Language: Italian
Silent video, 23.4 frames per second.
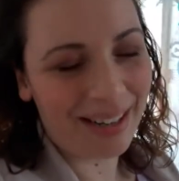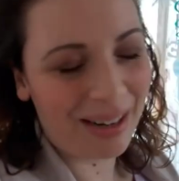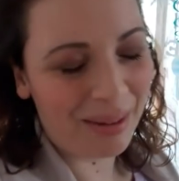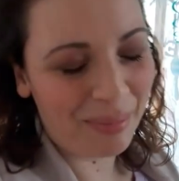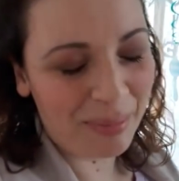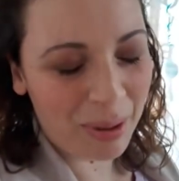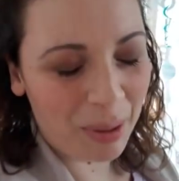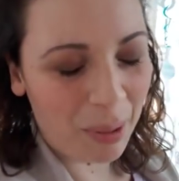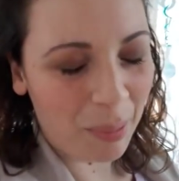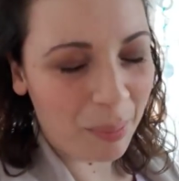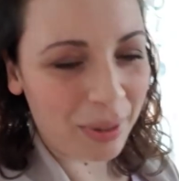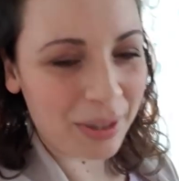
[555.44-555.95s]

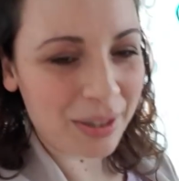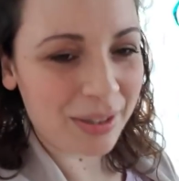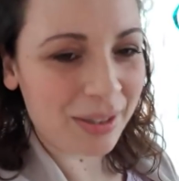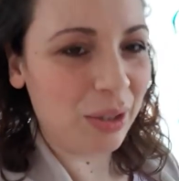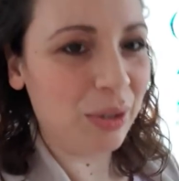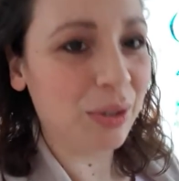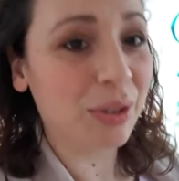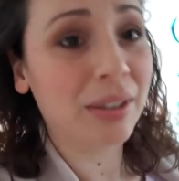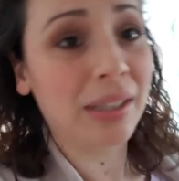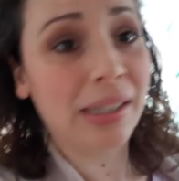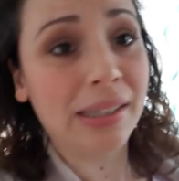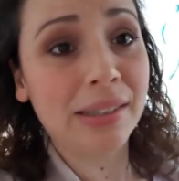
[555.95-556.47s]
gliel'abbiamo prese
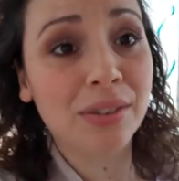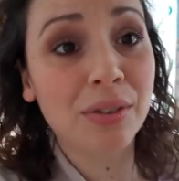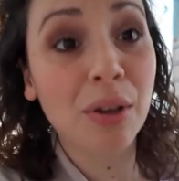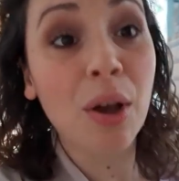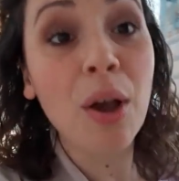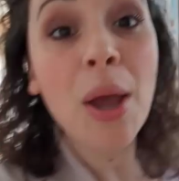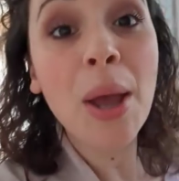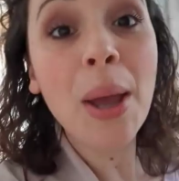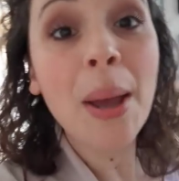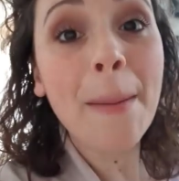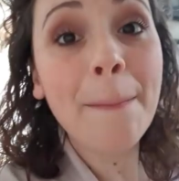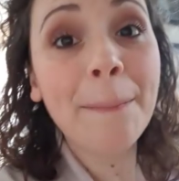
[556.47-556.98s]
lo stesso.
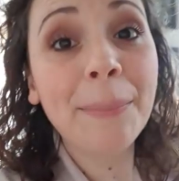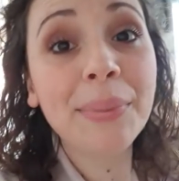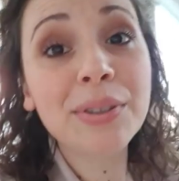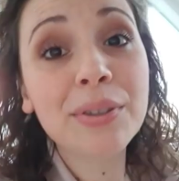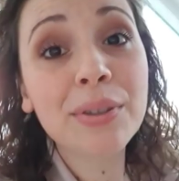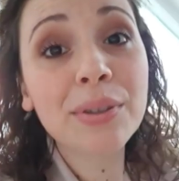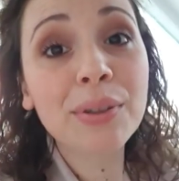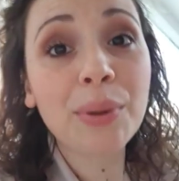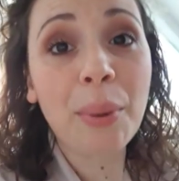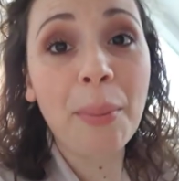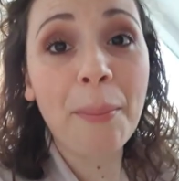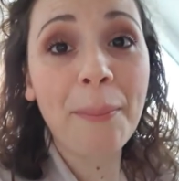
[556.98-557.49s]
Mi
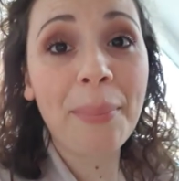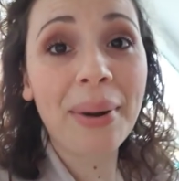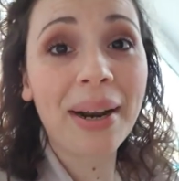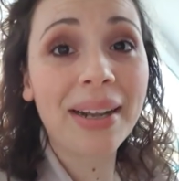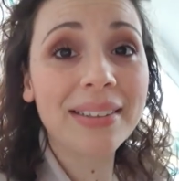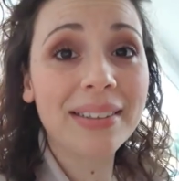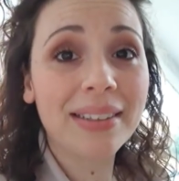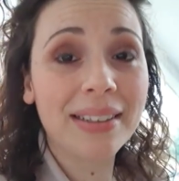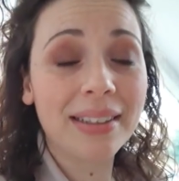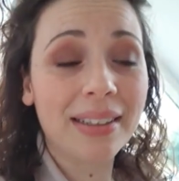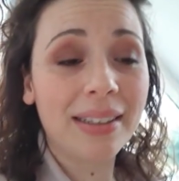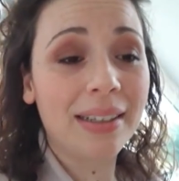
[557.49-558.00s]
sono
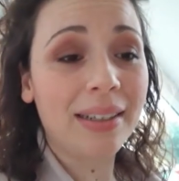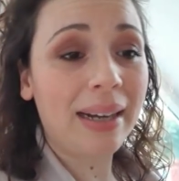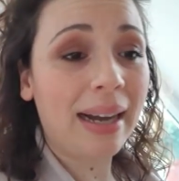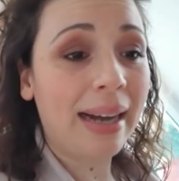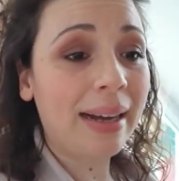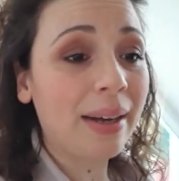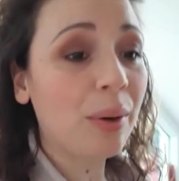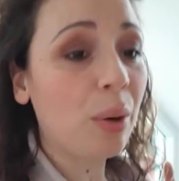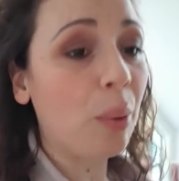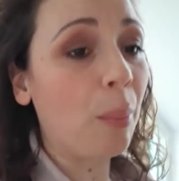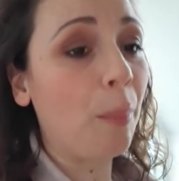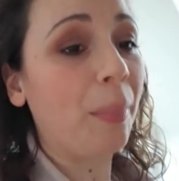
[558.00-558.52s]
comprate
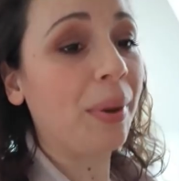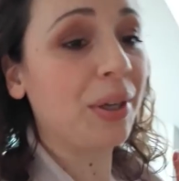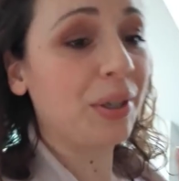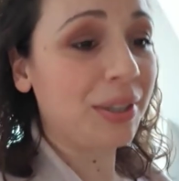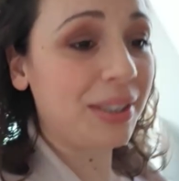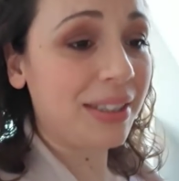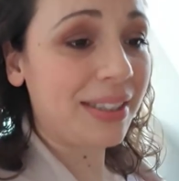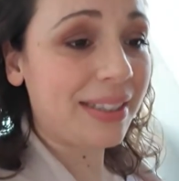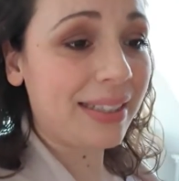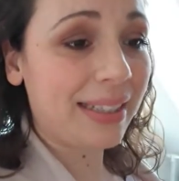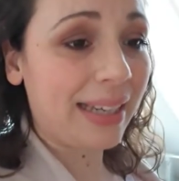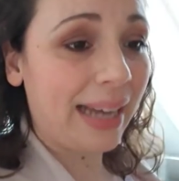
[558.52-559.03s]
anche un paio
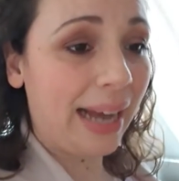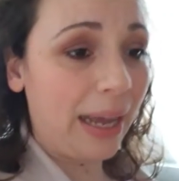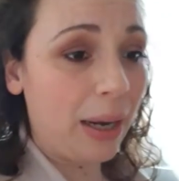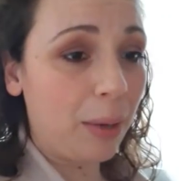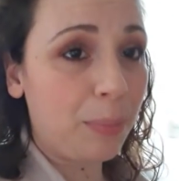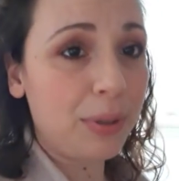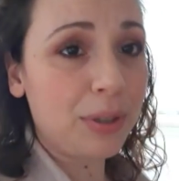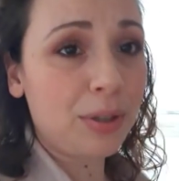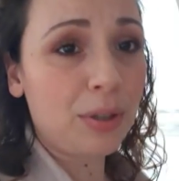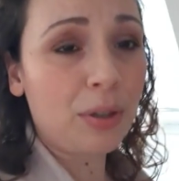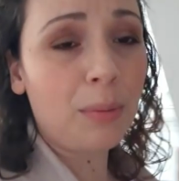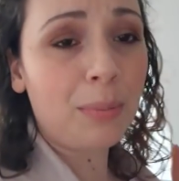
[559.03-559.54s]
di
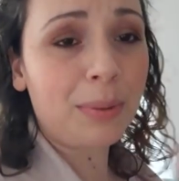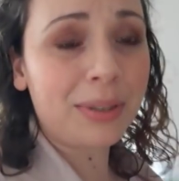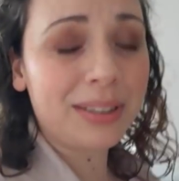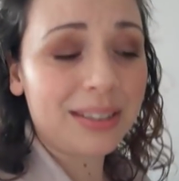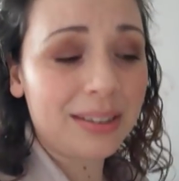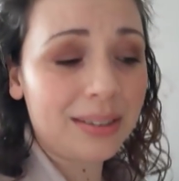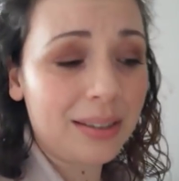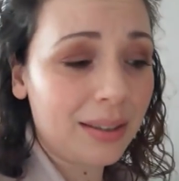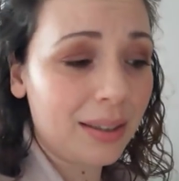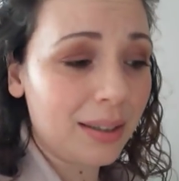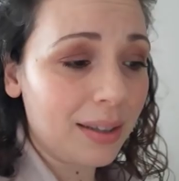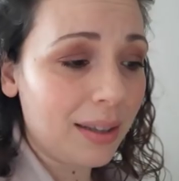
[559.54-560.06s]
scarpe, sono
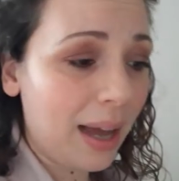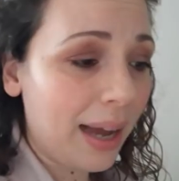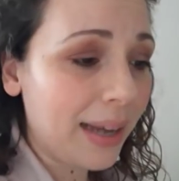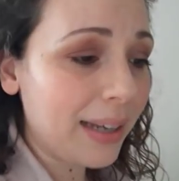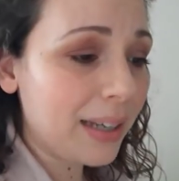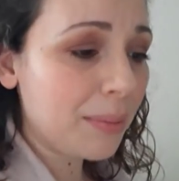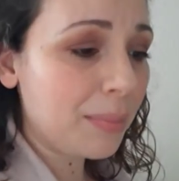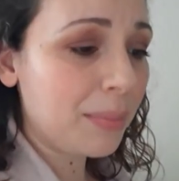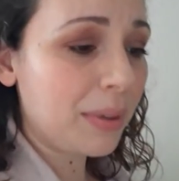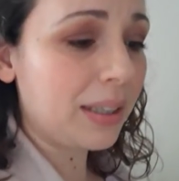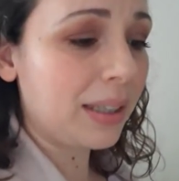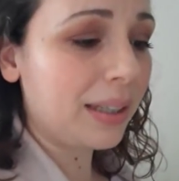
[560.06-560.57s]
passata da
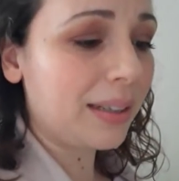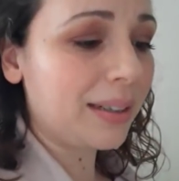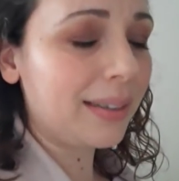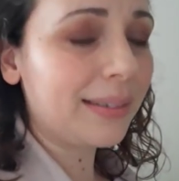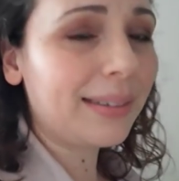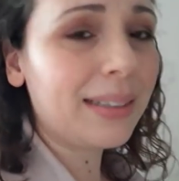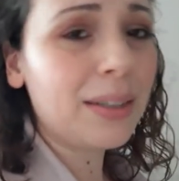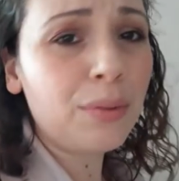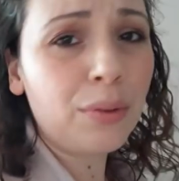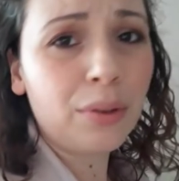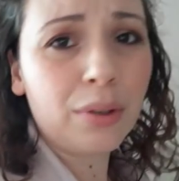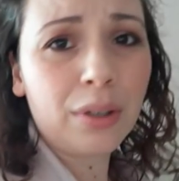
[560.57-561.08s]
Dykeman, in
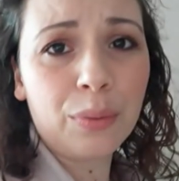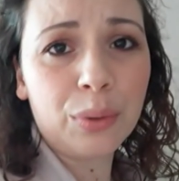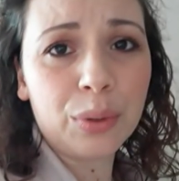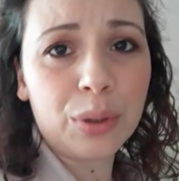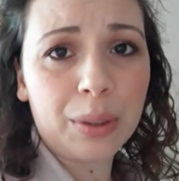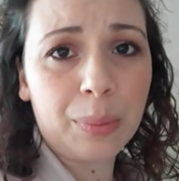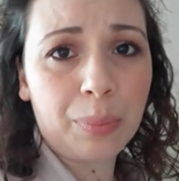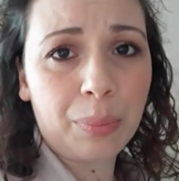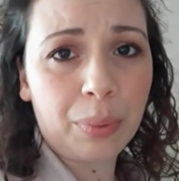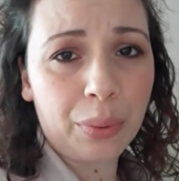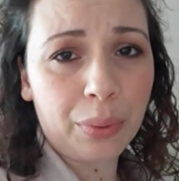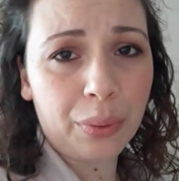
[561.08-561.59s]
realtà volevo
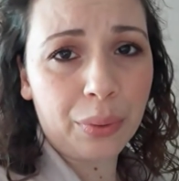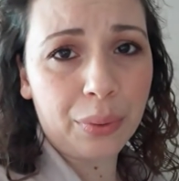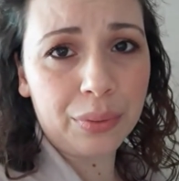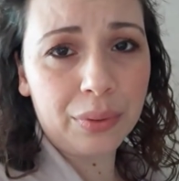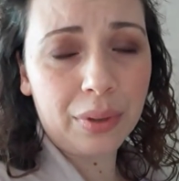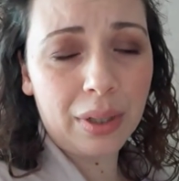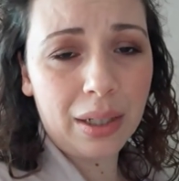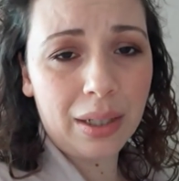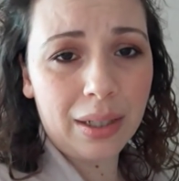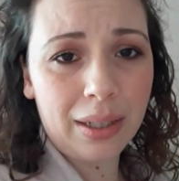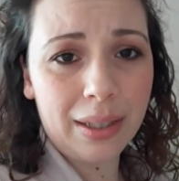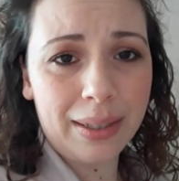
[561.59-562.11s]
tipo
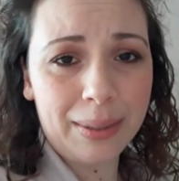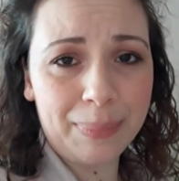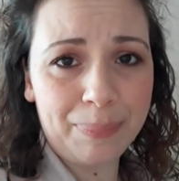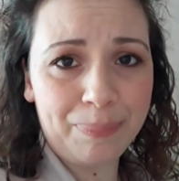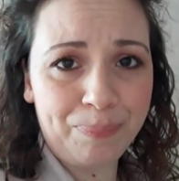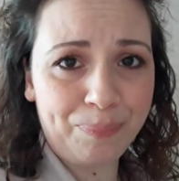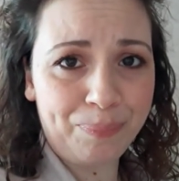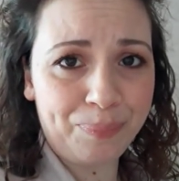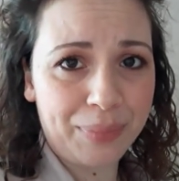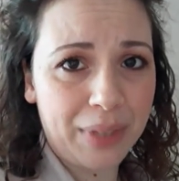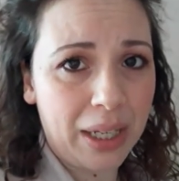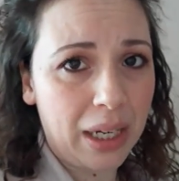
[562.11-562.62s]
delle,
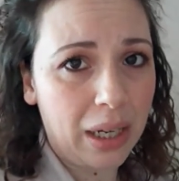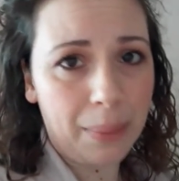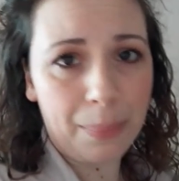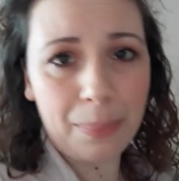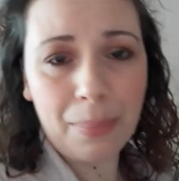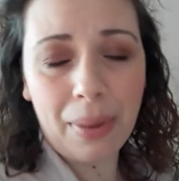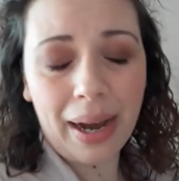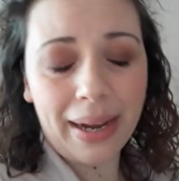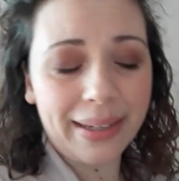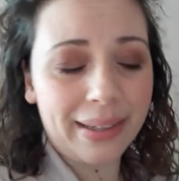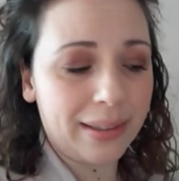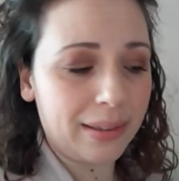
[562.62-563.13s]
delle
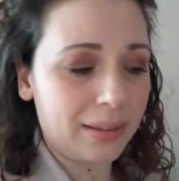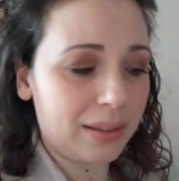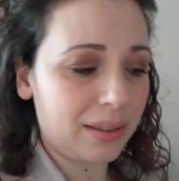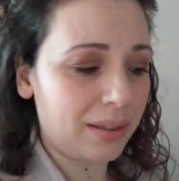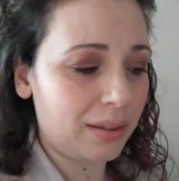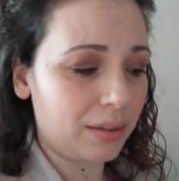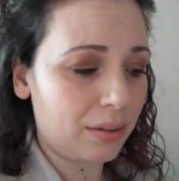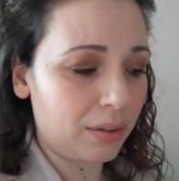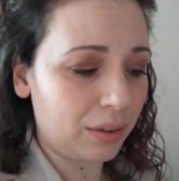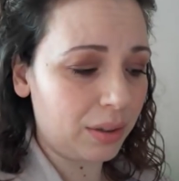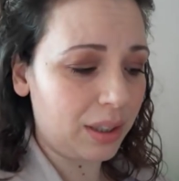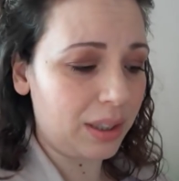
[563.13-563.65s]

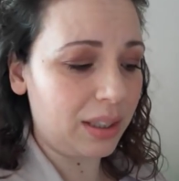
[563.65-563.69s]
bikers, no?